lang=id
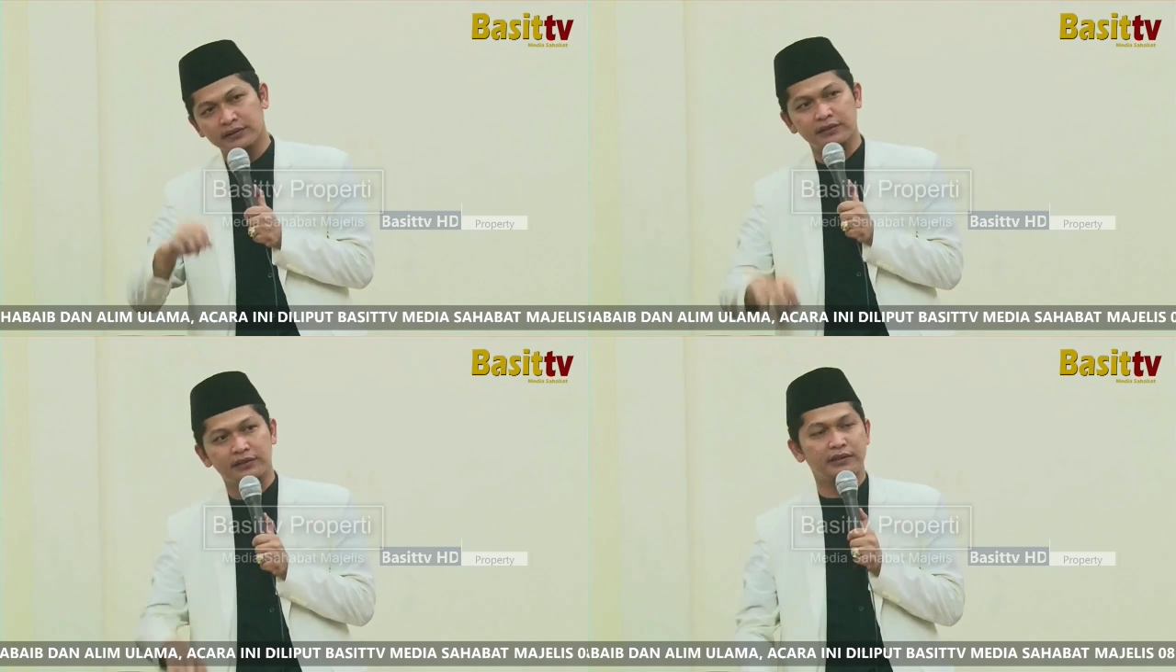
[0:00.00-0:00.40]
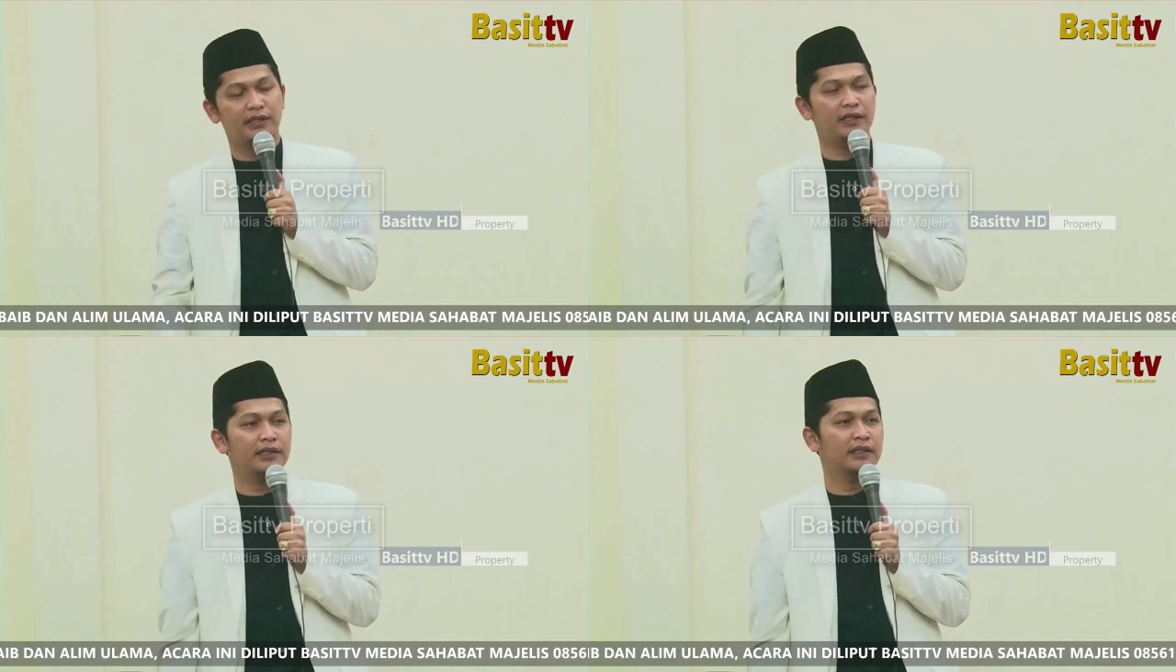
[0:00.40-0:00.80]

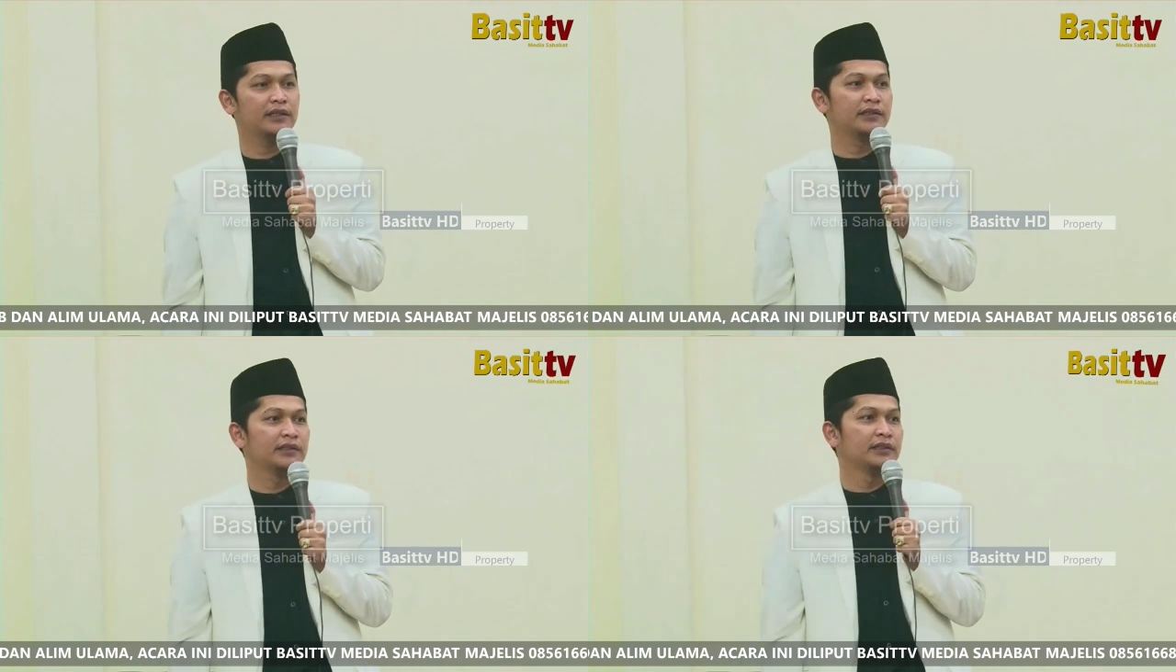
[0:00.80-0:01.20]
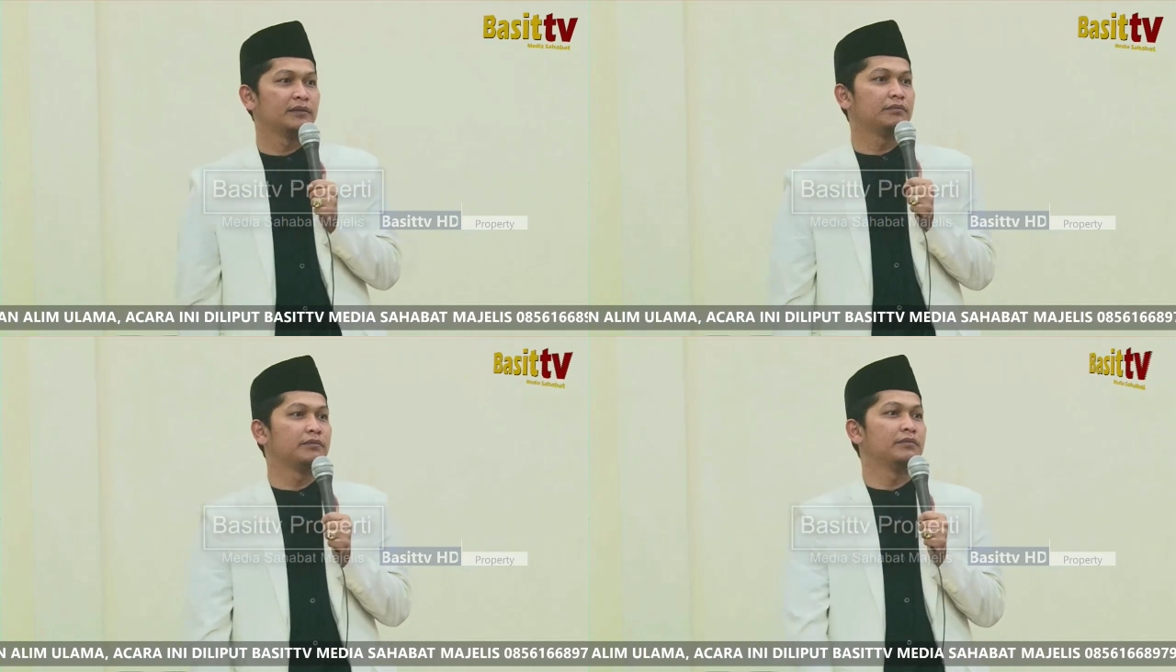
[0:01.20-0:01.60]
silah
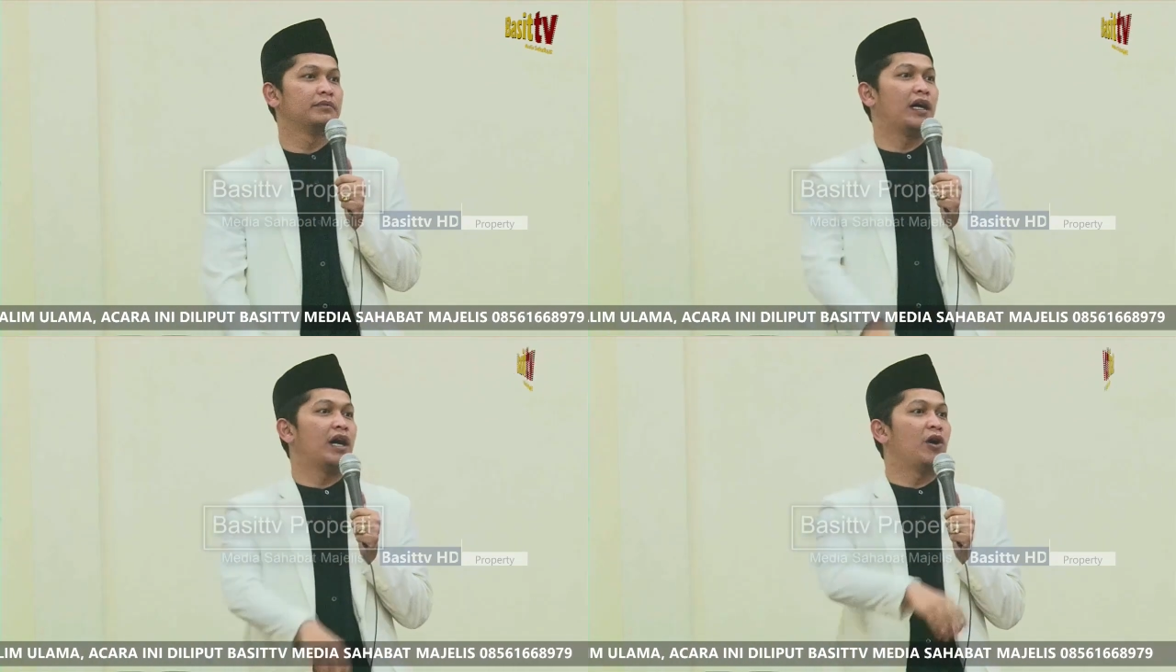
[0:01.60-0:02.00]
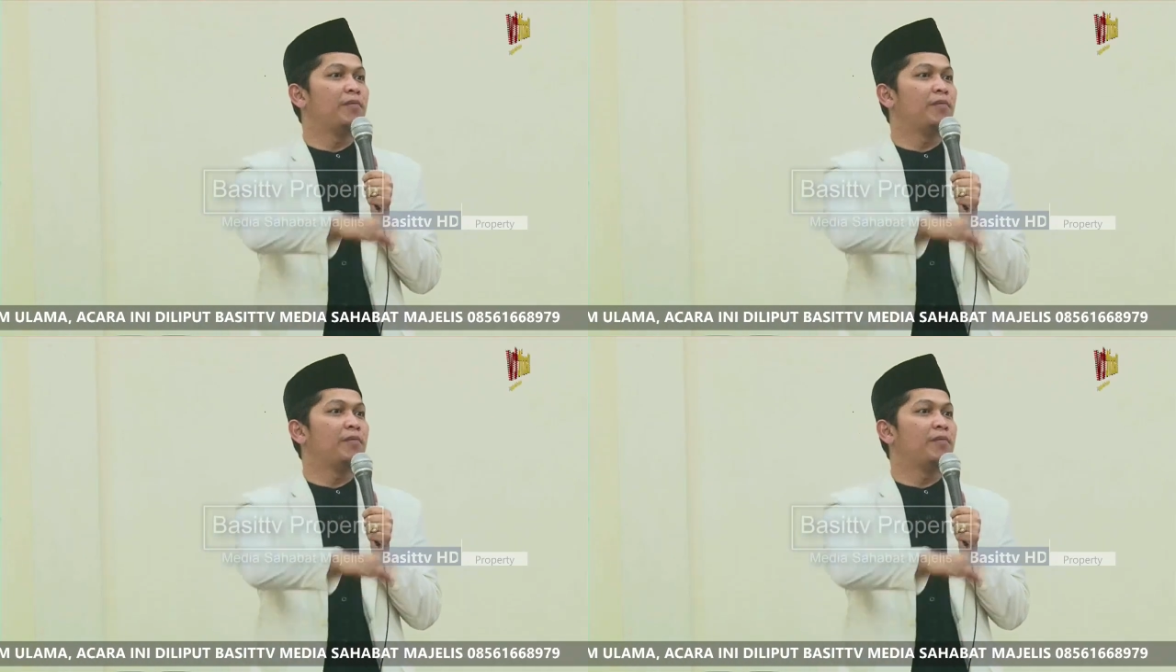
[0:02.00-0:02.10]
mau